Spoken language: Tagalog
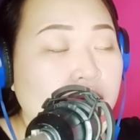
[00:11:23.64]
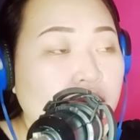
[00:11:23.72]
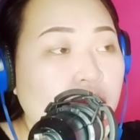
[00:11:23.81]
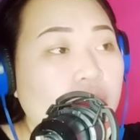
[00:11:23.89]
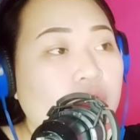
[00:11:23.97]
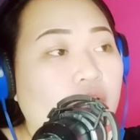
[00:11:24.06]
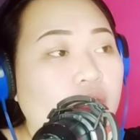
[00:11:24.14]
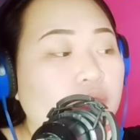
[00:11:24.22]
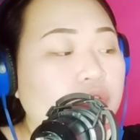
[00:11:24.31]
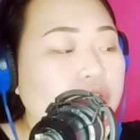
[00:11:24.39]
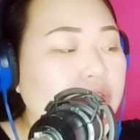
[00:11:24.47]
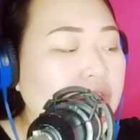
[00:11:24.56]
So, I
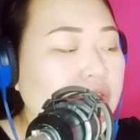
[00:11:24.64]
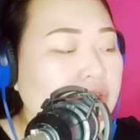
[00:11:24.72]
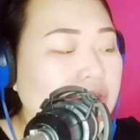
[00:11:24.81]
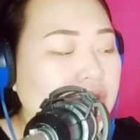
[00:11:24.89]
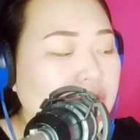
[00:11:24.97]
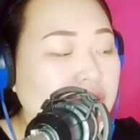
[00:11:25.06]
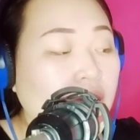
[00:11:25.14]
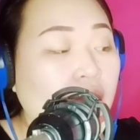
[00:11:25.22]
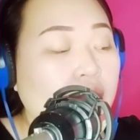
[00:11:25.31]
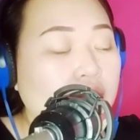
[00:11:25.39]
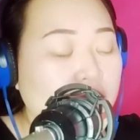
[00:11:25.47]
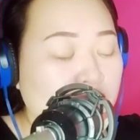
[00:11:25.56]
wouldn't
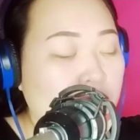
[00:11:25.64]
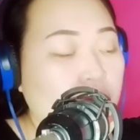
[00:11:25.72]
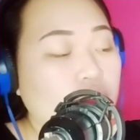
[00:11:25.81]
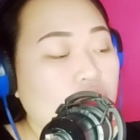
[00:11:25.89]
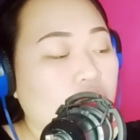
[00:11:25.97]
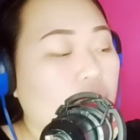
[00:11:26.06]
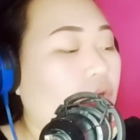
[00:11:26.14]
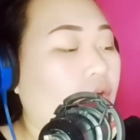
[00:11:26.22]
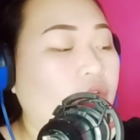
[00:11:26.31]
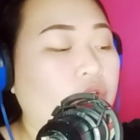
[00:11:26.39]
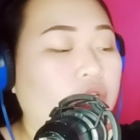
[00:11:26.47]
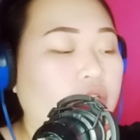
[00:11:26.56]
tell you kung
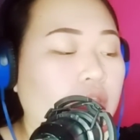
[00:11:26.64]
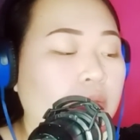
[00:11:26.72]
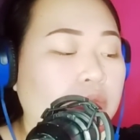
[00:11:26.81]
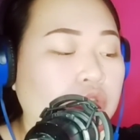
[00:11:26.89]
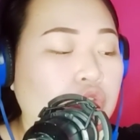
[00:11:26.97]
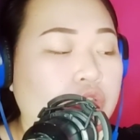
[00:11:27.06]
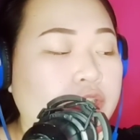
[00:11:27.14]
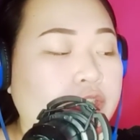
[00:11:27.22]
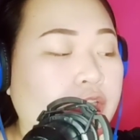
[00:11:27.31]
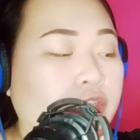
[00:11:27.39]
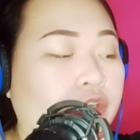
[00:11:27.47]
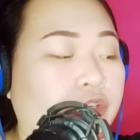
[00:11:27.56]
ano ang emosyon
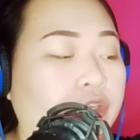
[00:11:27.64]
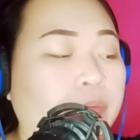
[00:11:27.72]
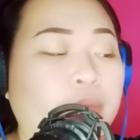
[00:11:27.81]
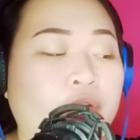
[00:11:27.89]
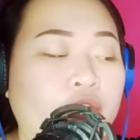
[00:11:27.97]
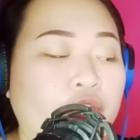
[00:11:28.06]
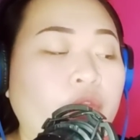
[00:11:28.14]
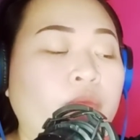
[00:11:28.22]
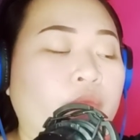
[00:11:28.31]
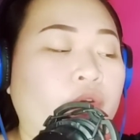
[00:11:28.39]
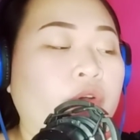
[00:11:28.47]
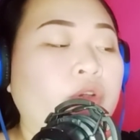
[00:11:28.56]
sa'yo ng
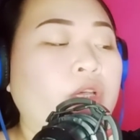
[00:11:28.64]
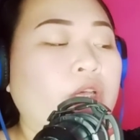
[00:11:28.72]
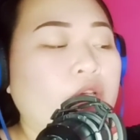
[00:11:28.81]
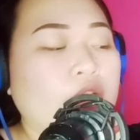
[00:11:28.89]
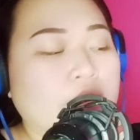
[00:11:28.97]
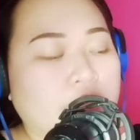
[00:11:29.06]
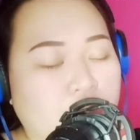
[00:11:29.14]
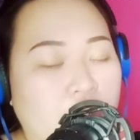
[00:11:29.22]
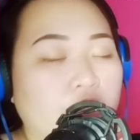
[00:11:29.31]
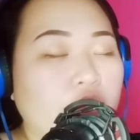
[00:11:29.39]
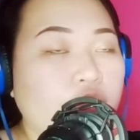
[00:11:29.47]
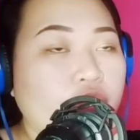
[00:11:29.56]
person mo.
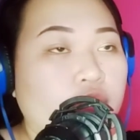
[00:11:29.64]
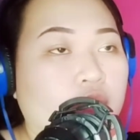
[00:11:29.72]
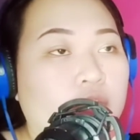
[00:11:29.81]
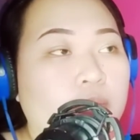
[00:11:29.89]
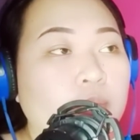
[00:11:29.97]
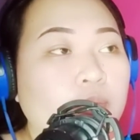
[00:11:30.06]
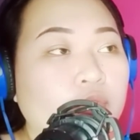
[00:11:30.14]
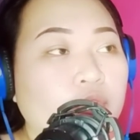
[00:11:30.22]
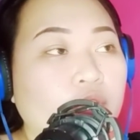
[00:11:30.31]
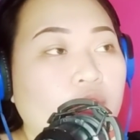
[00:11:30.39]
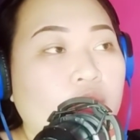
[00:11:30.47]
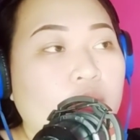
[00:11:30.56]
Check your
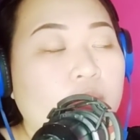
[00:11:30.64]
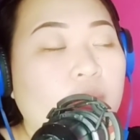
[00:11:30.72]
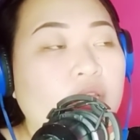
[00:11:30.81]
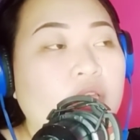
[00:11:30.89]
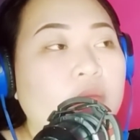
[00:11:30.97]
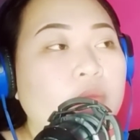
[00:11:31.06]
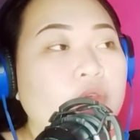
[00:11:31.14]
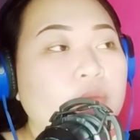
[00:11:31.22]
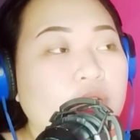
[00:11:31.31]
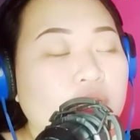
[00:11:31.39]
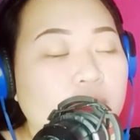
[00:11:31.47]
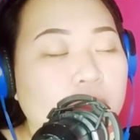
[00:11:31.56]
dreams. Balikan mo
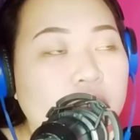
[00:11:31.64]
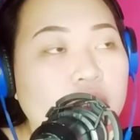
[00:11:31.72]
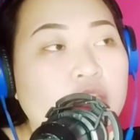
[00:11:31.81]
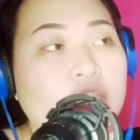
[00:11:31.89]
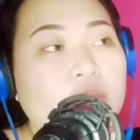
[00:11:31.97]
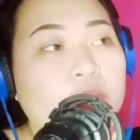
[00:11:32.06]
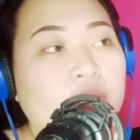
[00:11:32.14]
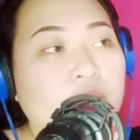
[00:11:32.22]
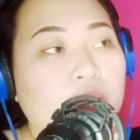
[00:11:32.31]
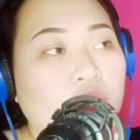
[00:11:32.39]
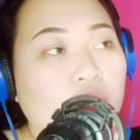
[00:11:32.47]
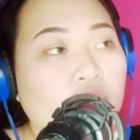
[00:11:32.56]
yung mga napanaginipan
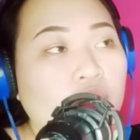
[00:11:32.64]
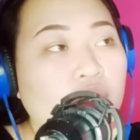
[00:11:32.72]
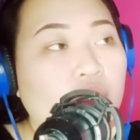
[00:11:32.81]
mo.